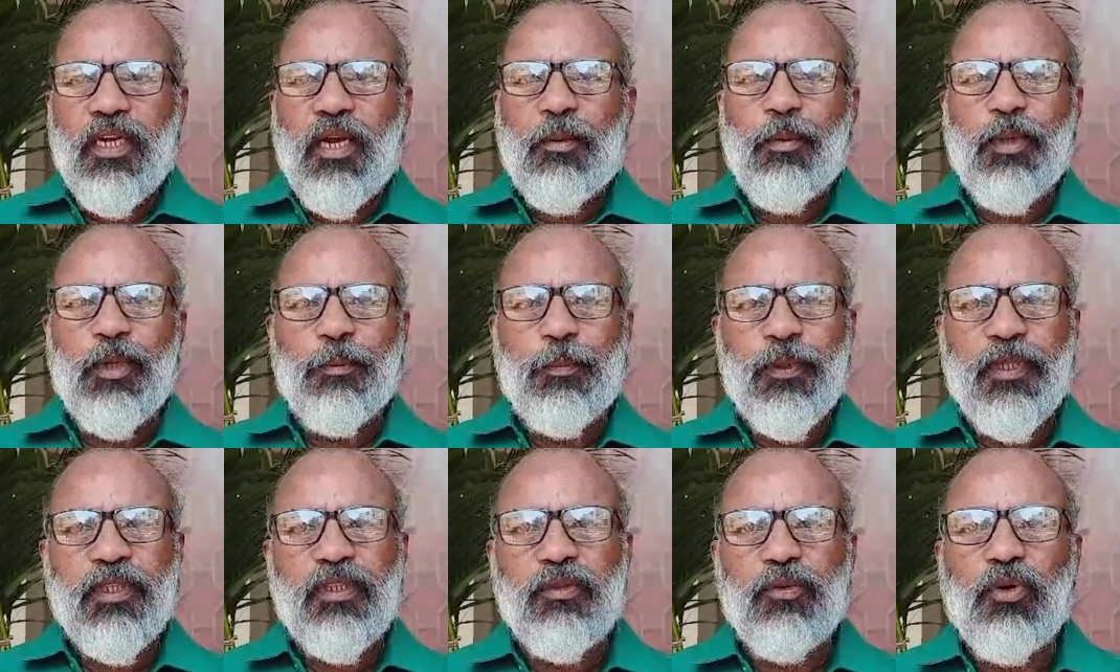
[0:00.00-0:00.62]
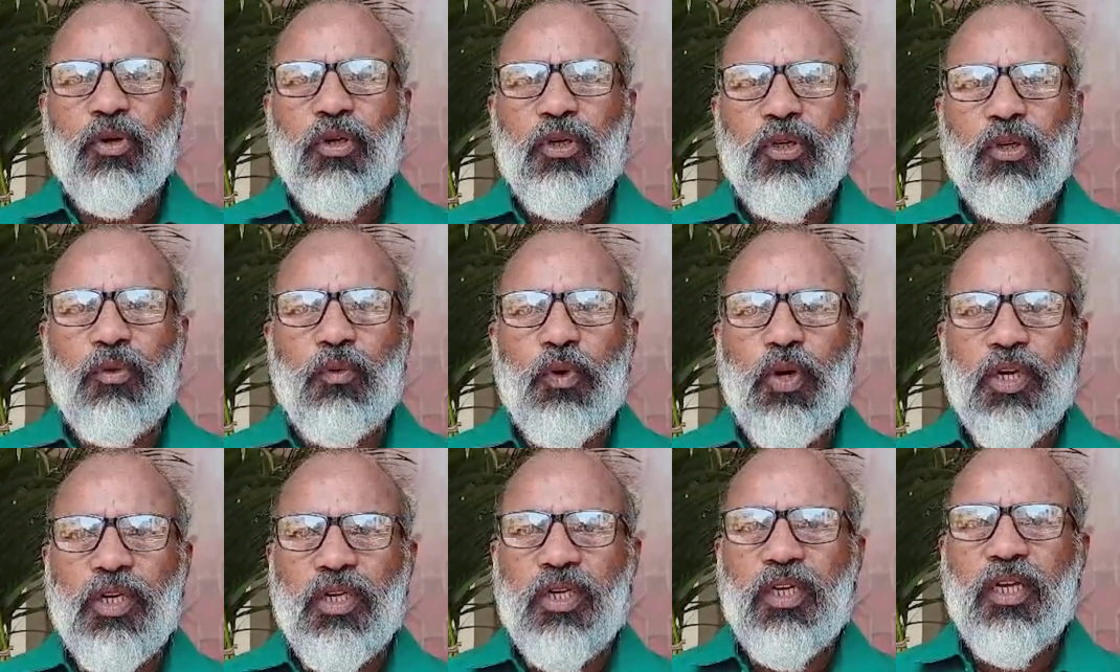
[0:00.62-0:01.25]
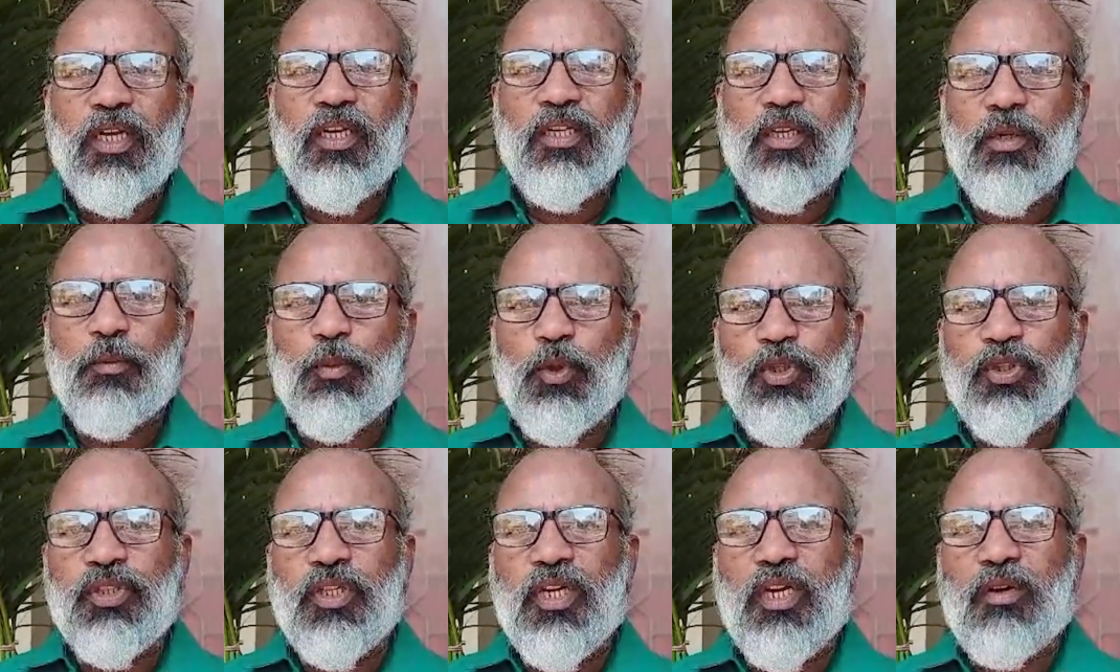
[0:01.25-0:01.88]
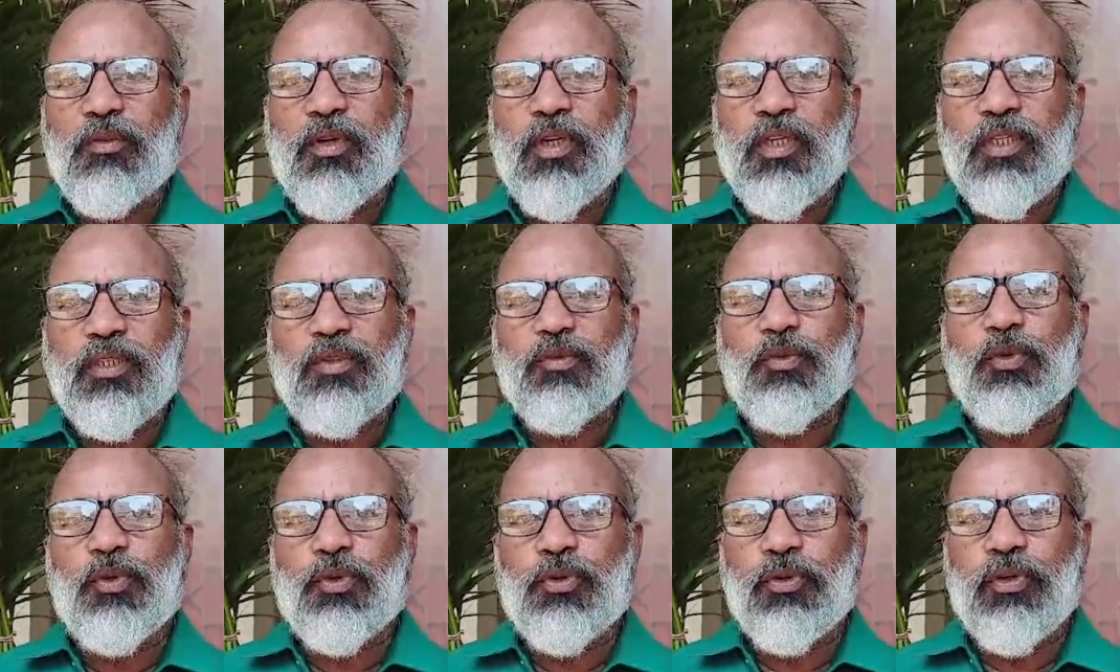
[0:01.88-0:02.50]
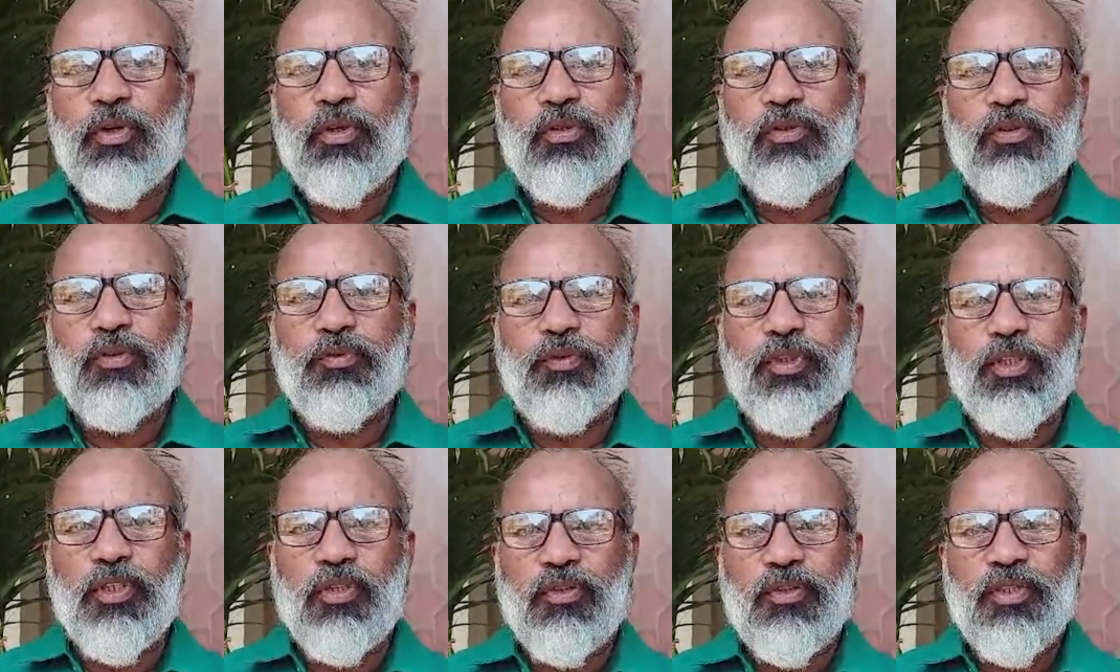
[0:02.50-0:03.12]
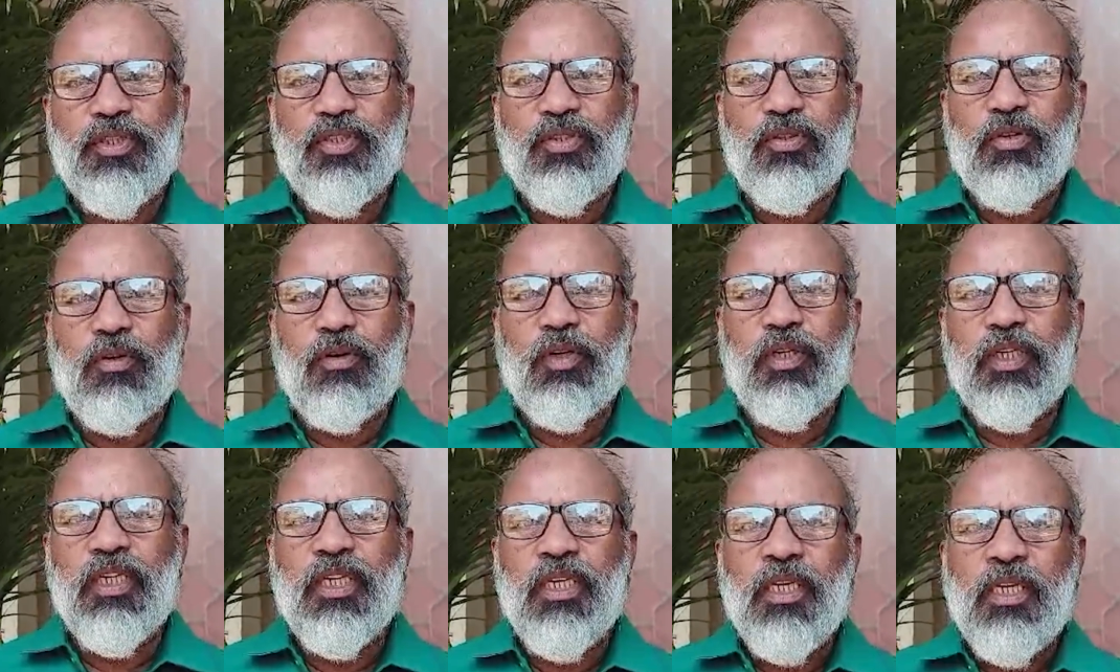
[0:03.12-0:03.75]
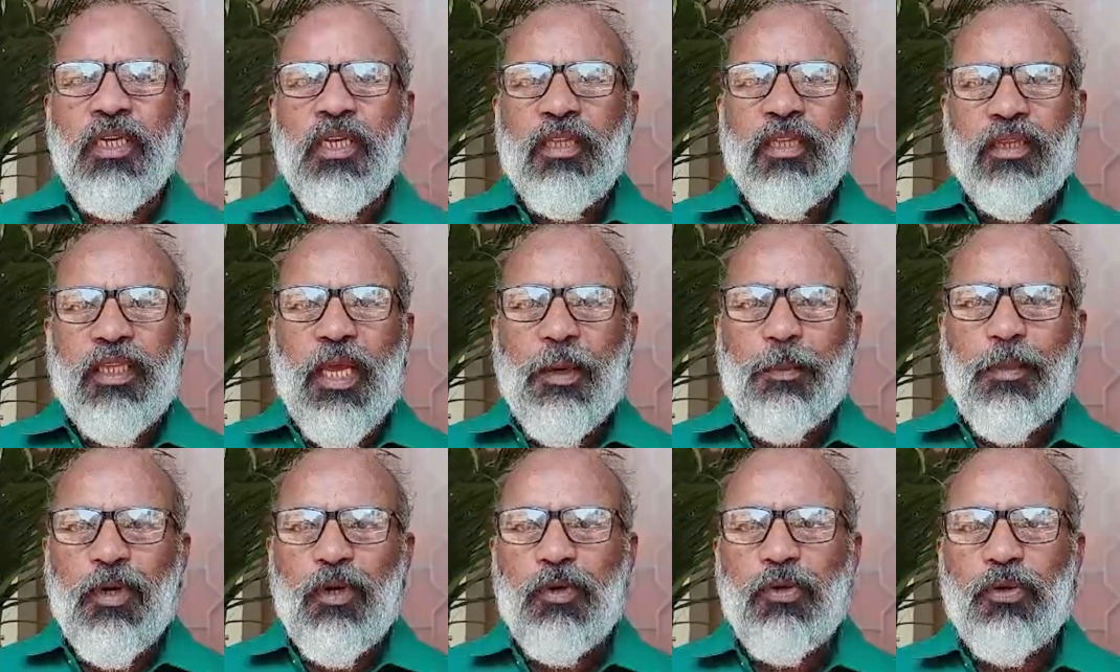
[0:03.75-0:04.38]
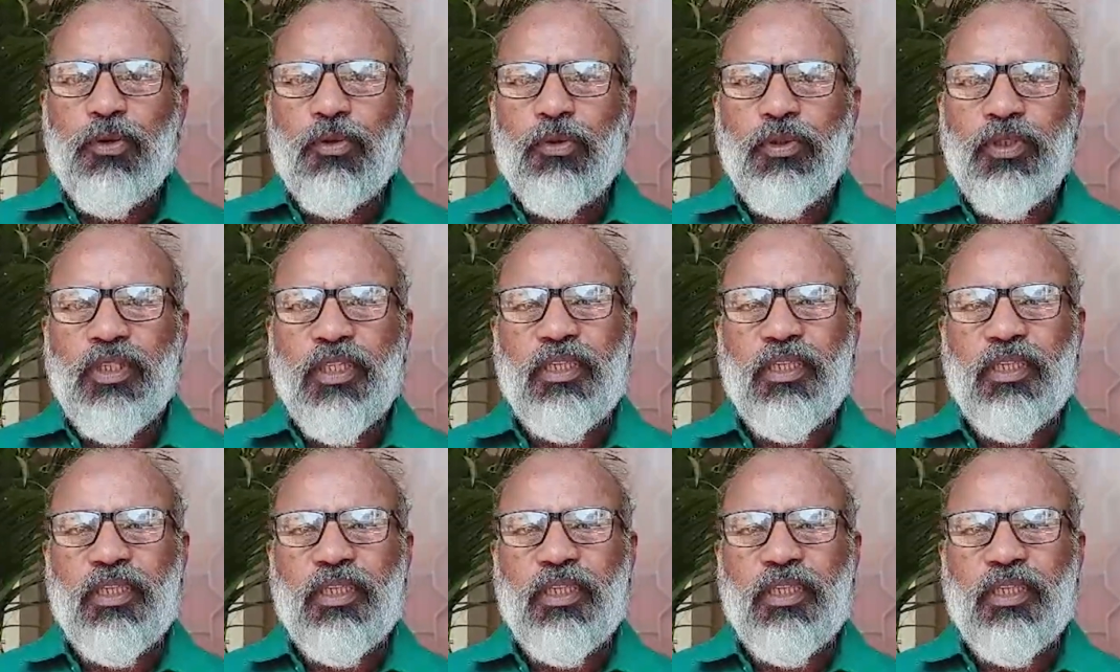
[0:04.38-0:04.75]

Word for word: కాబట్టి ప్రతి ఒక్కరూ ఓటర్గా నమోదు కావాలి ఓటు హక్కును వినియోగించుకోవాలి తమకు